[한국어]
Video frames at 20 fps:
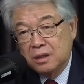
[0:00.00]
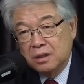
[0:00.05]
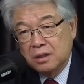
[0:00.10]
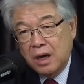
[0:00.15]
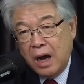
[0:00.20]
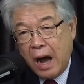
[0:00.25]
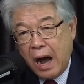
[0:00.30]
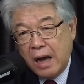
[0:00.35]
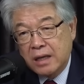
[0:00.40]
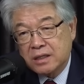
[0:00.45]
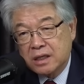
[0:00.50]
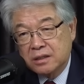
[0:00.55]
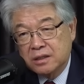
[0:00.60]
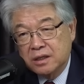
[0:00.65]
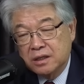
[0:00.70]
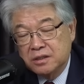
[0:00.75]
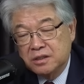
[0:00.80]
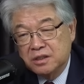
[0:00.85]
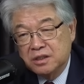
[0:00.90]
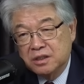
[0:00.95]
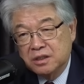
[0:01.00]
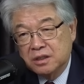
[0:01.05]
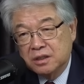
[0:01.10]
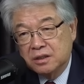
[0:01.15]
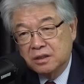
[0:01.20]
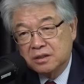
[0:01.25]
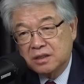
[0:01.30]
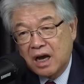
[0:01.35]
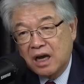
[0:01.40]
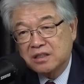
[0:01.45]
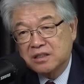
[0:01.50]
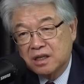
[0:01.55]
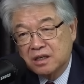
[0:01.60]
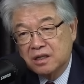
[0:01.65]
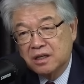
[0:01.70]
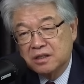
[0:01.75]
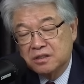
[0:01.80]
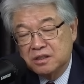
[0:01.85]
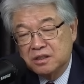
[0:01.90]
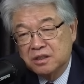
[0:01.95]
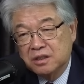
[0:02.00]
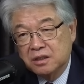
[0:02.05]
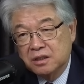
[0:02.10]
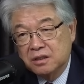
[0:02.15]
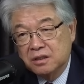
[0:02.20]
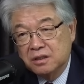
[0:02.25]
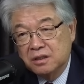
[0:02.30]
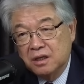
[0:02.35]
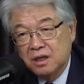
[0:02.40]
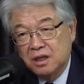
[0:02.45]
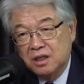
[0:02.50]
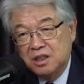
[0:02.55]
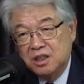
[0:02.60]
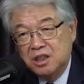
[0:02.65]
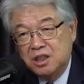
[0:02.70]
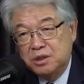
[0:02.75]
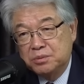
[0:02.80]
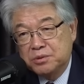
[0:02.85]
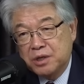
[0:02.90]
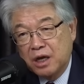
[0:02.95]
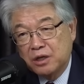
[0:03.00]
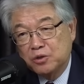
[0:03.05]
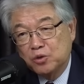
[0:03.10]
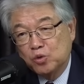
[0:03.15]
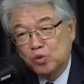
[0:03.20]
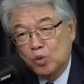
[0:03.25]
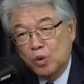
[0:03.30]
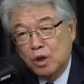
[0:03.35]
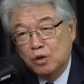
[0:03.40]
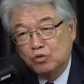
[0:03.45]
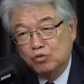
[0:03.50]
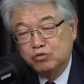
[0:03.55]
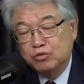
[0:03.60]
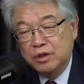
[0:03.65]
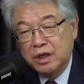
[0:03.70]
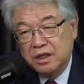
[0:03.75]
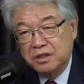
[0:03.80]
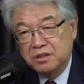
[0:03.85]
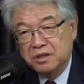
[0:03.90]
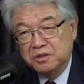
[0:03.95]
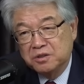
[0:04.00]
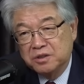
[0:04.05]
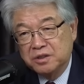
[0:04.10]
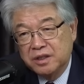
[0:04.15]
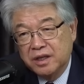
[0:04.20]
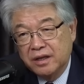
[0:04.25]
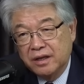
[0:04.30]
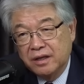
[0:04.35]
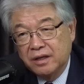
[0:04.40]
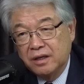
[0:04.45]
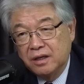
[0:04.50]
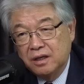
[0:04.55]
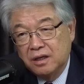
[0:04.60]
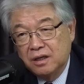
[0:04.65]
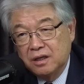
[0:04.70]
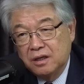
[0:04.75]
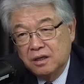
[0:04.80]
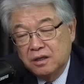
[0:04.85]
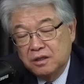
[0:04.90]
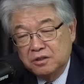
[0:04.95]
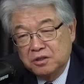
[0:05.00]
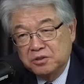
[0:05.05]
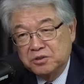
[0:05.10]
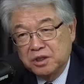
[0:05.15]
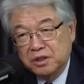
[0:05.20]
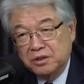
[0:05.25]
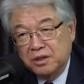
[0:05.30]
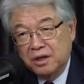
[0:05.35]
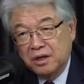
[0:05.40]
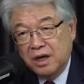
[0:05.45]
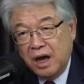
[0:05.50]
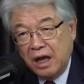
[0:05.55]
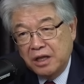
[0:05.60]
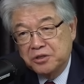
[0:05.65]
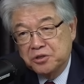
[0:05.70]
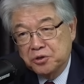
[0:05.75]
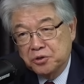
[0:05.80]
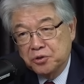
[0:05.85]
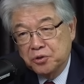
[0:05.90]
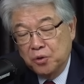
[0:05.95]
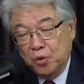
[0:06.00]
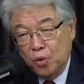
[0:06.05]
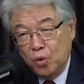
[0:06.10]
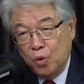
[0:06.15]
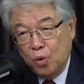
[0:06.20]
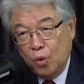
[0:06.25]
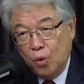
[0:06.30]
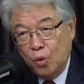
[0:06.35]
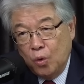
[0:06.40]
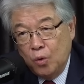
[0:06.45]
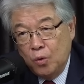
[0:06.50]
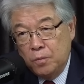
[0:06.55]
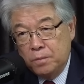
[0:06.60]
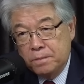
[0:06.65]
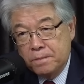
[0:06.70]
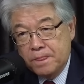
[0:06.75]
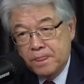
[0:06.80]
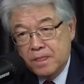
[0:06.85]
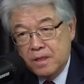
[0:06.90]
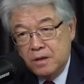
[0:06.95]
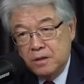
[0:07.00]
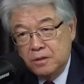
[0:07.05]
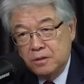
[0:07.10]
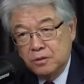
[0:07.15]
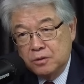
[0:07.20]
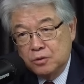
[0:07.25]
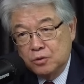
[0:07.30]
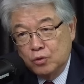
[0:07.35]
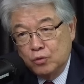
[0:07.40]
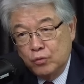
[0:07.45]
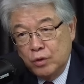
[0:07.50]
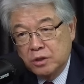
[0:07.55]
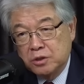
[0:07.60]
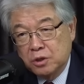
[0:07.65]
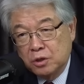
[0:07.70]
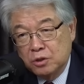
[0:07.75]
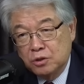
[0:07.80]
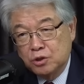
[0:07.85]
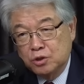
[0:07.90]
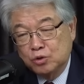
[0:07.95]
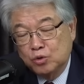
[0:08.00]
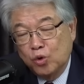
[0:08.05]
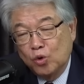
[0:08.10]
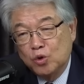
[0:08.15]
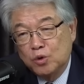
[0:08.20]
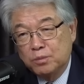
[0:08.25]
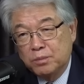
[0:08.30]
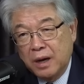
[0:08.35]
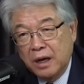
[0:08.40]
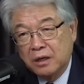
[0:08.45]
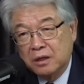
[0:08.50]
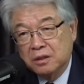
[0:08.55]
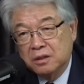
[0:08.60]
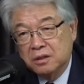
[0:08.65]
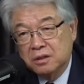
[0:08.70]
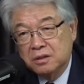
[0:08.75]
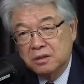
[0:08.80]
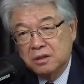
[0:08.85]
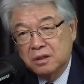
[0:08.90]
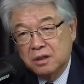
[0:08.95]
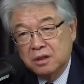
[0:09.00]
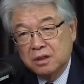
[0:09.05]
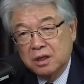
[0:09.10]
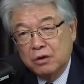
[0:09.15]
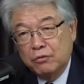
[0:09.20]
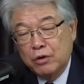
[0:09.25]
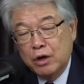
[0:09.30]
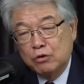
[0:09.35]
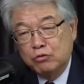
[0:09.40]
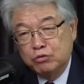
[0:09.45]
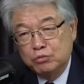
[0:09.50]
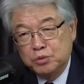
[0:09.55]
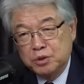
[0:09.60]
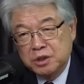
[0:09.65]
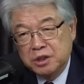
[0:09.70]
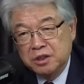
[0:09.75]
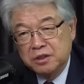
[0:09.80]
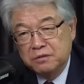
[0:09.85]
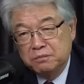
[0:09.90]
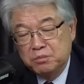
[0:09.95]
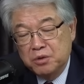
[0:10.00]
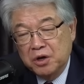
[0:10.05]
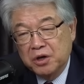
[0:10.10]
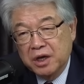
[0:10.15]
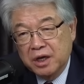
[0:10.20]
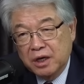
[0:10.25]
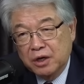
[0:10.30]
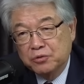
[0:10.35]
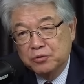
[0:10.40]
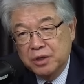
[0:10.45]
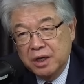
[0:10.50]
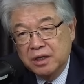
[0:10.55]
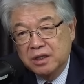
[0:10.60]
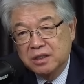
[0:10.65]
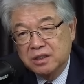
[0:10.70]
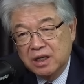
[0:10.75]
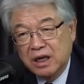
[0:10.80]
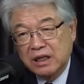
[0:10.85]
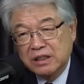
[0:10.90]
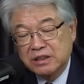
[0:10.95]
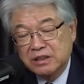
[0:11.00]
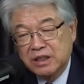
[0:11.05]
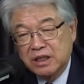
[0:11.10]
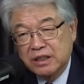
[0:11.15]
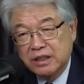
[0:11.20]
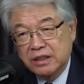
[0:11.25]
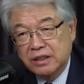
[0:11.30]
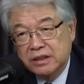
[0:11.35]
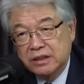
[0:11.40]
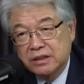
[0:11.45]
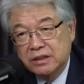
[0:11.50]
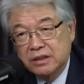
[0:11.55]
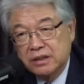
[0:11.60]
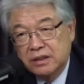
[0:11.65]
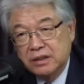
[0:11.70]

그러니까 하사를 했으니까 상사를 했으니까 24년 동안 군대에 있었는데 전쟁터에 간 적이 없고 그리고 왜 저걸 스톨룸 발러 그러니까 왜 훔친 명예라고 얘기를 하느냐